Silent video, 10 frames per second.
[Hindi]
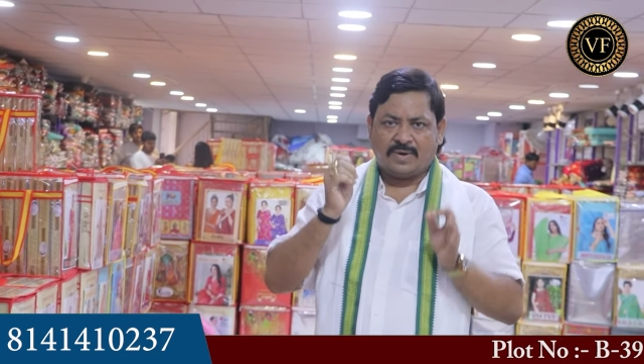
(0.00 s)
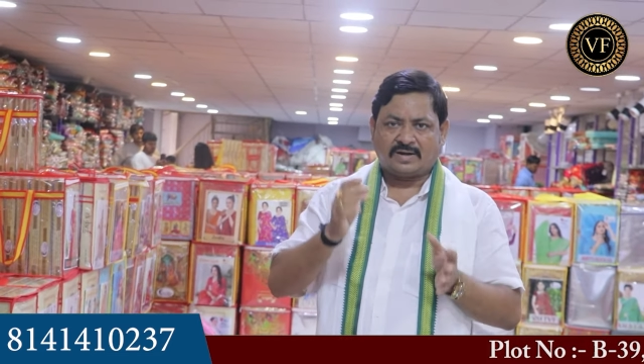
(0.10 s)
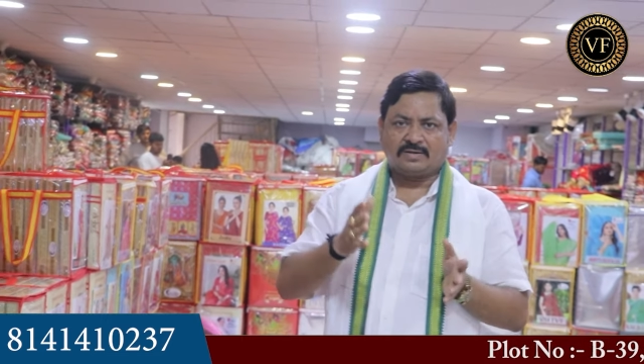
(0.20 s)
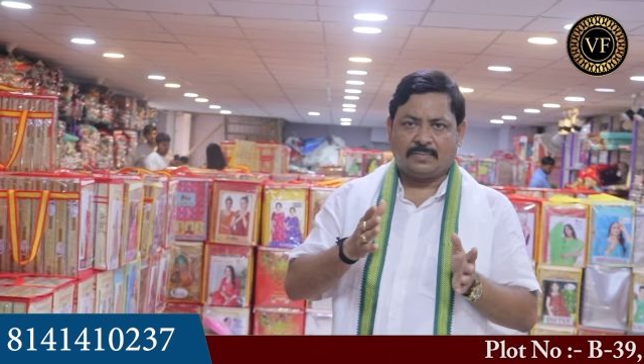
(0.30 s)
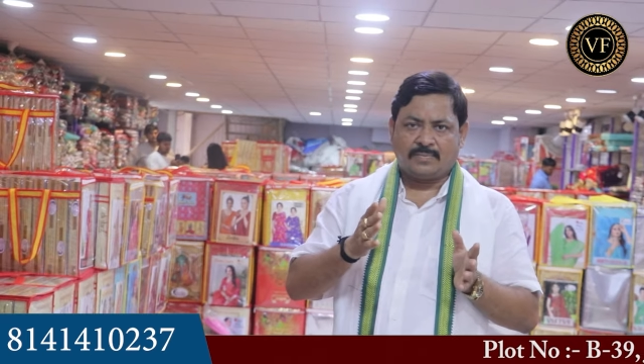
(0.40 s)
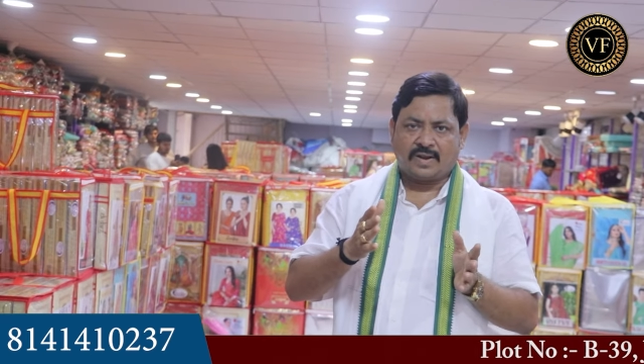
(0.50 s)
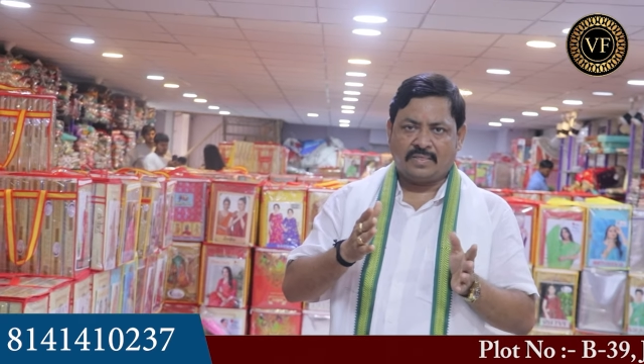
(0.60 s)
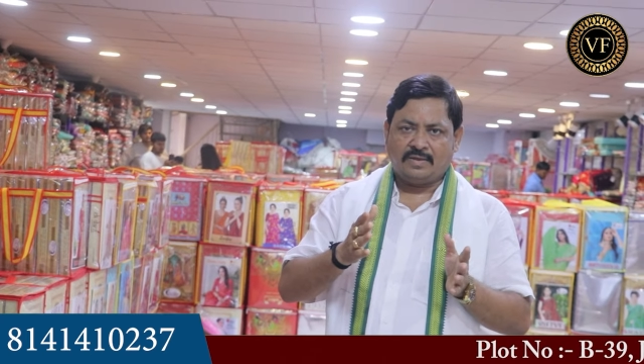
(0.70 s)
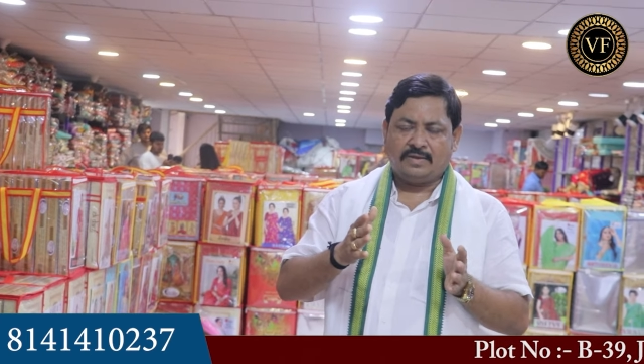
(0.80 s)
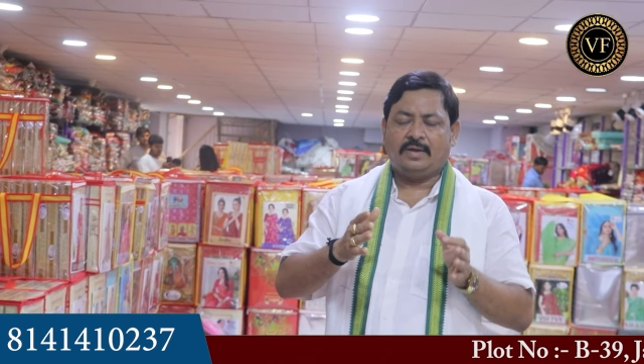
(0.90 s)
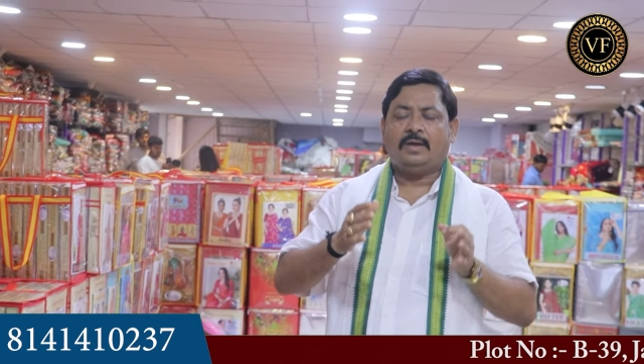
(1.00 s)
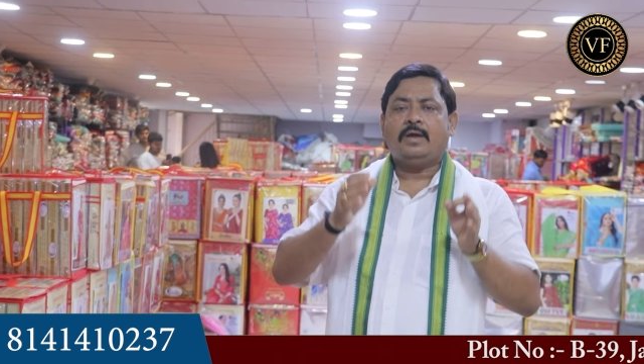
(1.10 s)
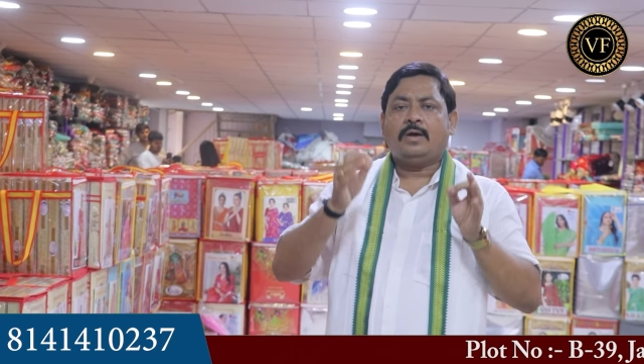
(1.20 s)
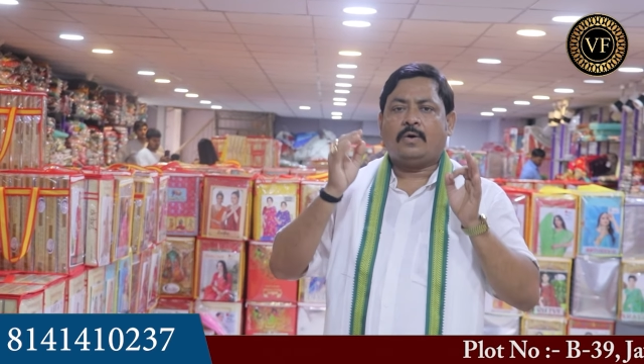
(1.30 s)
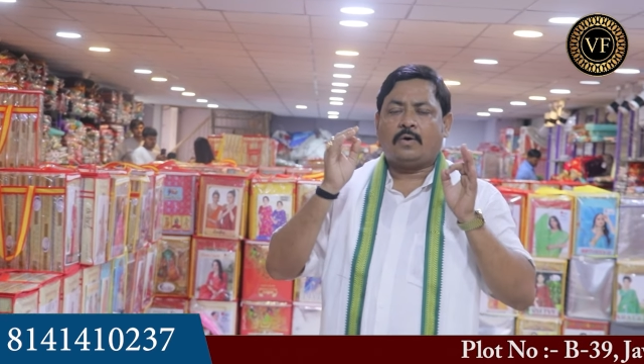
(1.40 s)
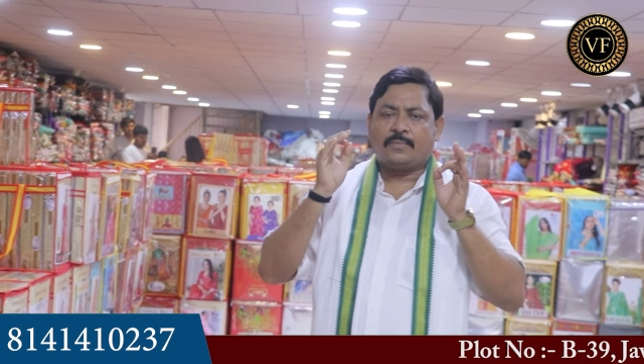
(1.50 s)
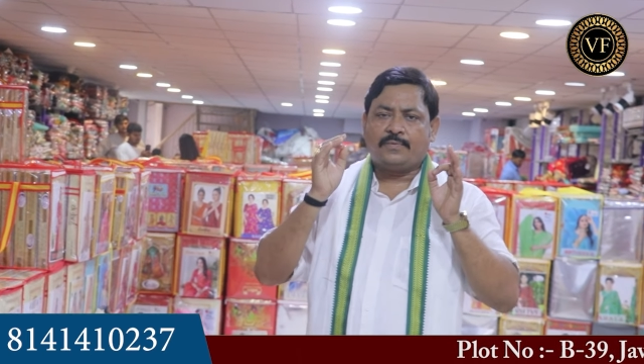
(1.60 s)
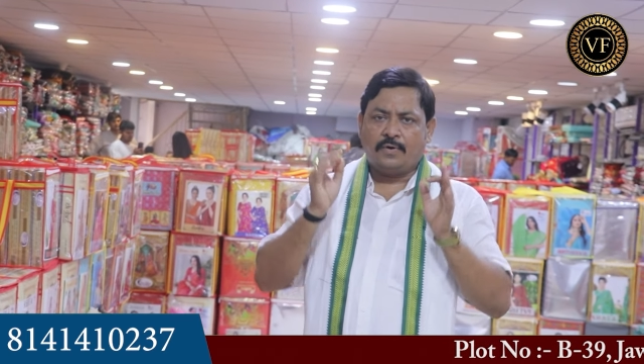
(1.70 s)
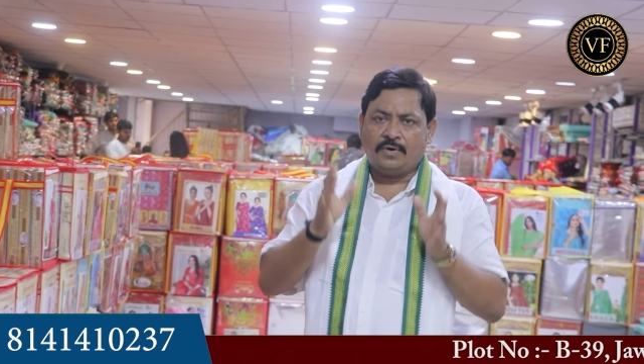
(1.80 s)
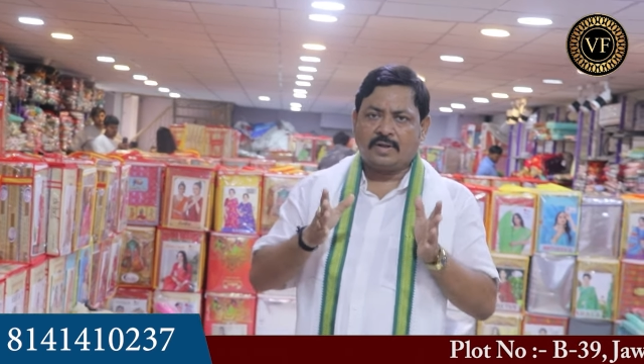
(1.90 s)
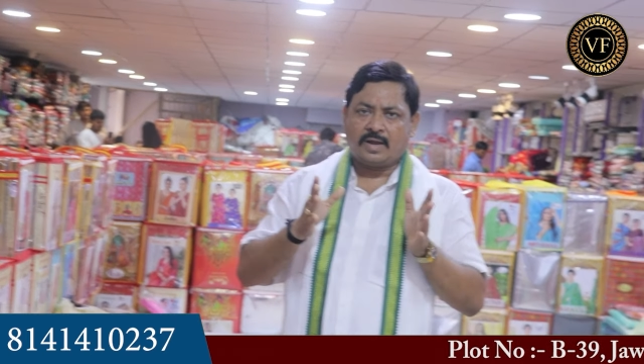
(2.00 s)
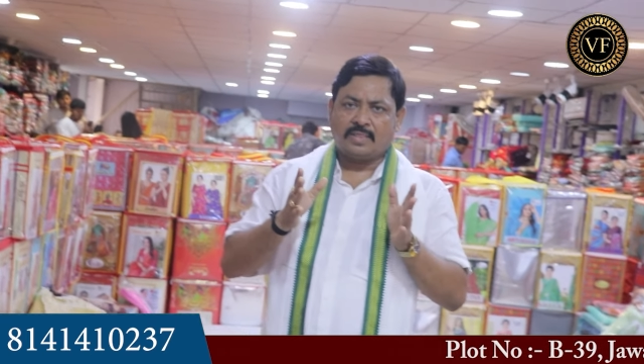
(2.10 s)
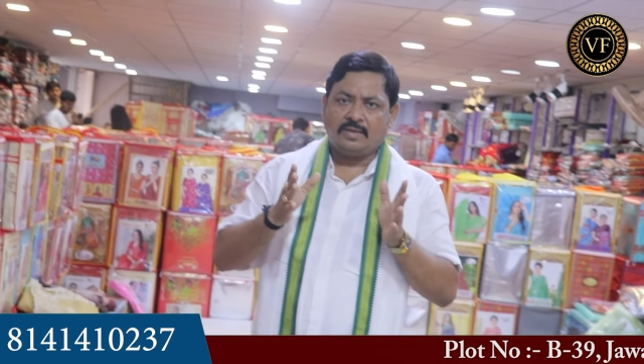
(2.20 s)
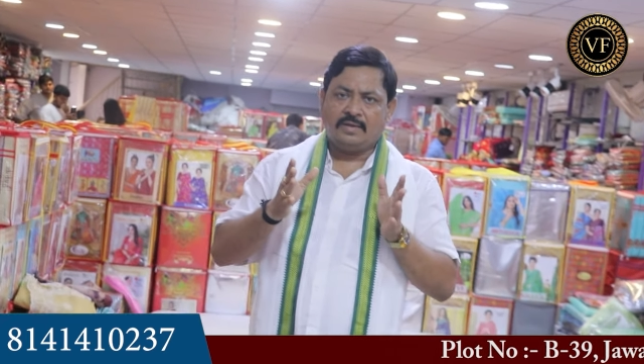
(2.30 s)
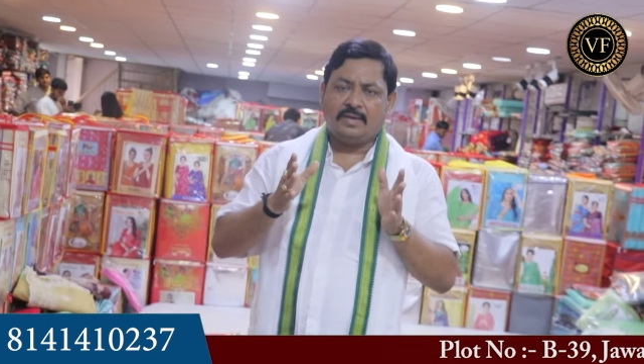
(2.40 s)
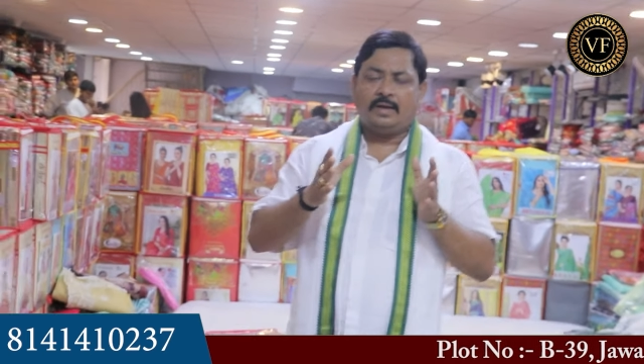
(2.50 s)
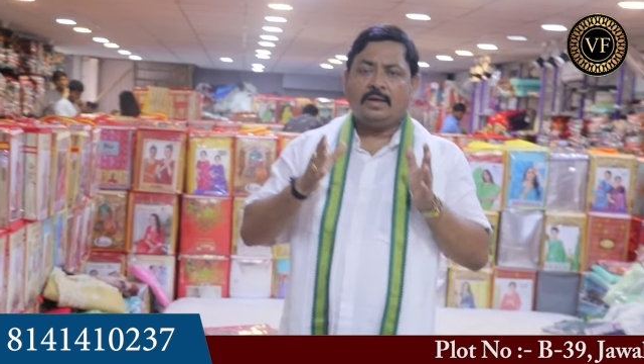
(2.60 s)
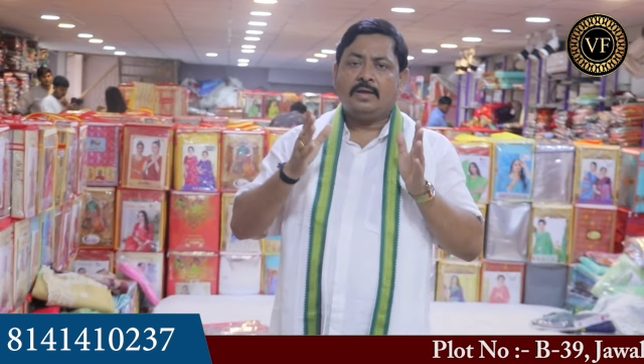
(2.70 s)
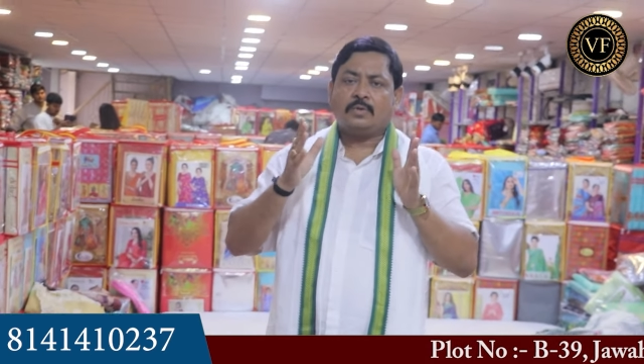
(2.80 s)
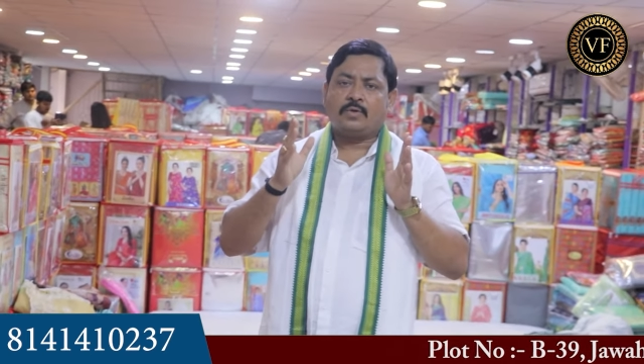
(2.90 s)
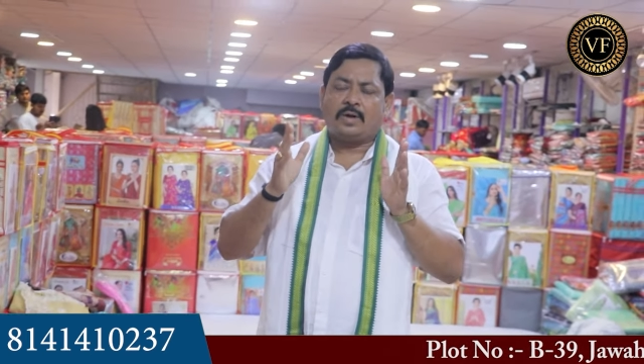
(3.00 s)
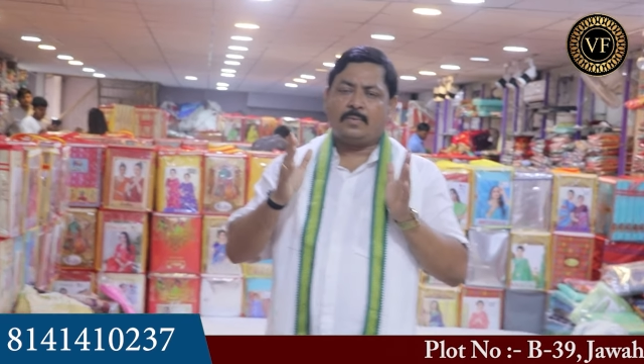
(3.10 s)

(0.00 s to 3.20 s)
व्हाट्सअप कर दीजिए और फ़ोन कर दीजिए तो